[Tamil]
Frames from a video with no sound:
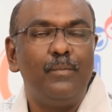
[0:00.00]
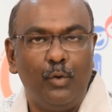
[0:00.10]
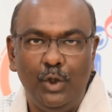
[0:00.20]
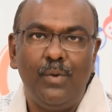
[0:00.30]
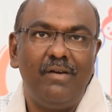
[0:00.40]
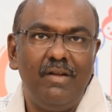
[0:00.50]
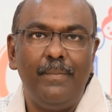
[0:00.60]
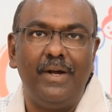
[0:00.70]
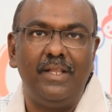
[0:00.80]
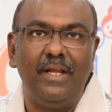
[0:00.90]

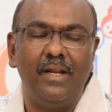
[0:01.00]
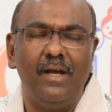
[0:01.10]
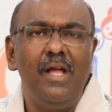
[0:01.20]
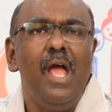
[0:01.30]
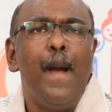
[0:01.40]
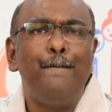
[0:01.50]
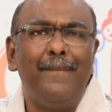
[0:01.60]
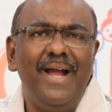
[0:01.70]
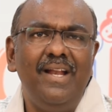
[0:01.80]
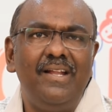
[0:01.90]
பொதுவாகவே பார்த்தீங்கன்னா
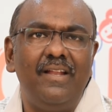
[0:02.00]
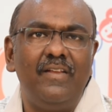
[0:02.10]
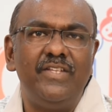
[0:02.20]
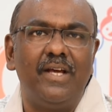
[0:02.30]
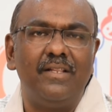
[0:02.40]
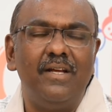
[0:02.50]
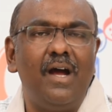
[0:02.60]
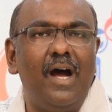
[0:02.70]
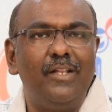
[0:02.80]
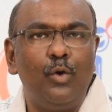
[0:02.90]
மைல்டு அலர்ஜியாக
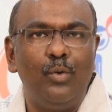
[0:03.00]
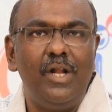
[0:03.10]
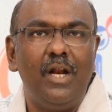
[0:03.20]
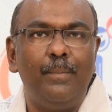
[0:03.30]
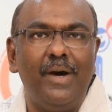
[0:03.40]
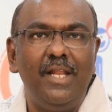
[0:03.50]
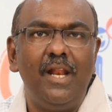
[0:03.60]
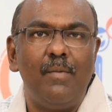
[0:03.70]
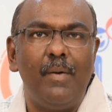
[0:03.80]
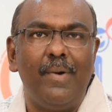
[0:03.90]
இருந்தால் அதற்குண்டான
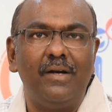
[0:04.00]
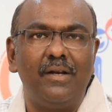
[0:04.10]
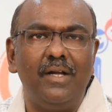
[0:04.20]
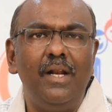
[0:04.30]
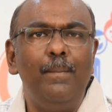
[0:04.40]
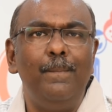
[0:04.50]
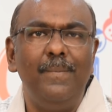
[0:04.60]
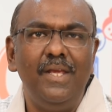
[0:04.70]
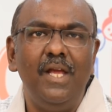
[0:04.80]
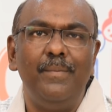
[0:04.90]
பரிணாம மாற்றங்கள்
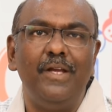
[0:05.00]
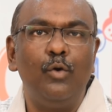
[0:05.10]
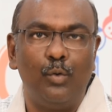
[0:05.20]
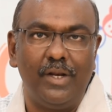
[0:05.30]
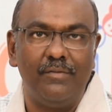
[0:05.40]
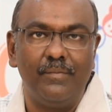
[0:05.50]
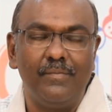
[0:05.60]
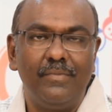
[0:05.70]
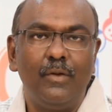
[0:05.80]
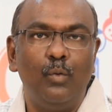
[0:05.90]
மிக மிக குறைவு
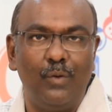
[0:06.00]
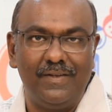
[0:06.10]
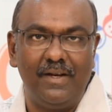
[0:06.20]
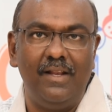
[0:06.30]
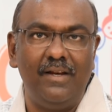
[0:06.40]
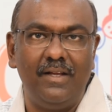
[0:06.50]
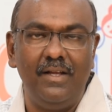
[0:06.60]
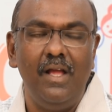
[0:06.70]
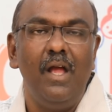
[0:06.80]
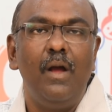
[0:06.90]
ஒரு
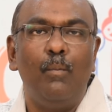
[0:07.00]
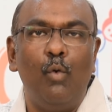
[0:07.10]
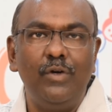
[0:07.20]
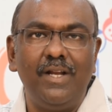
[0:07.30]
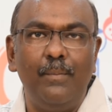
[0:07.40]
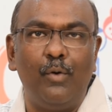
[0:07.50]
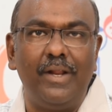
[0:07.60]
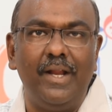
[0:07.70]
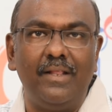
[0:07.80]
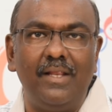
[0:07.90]
சிலருக்கு மோஷன்
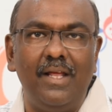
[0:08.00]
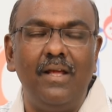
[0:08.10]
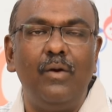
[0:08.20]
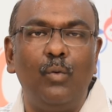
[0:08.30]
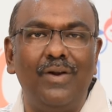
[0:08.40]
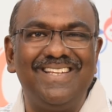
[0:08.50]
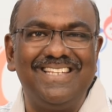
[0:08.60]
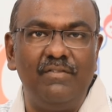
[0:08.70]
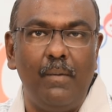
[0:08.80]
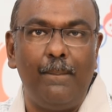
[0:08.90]
போகிற இடத்துல ஒரு
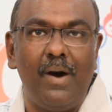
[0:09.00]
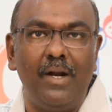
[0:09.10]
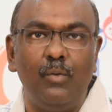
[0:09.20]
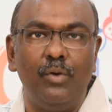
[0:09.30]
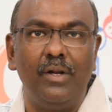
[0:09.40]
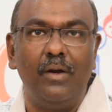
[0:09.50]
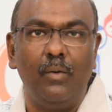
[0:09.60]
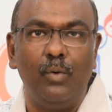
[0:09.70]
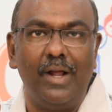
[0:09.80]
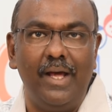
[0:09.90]
சிவப்பான ஒரு
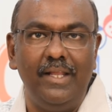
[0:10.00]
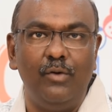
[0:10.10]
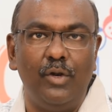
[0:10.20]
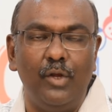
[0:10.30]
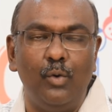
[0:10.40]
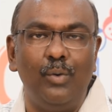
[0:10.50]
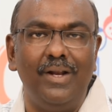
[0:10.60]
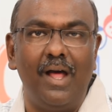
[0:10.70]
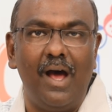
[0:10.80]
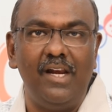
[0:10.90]
ஒரு அறிகுறியோ
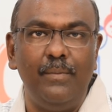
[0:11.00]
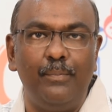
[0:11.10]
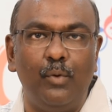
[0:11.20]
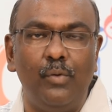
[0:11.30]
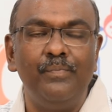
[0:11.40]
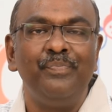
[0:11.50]
இல்லை அரிப்போ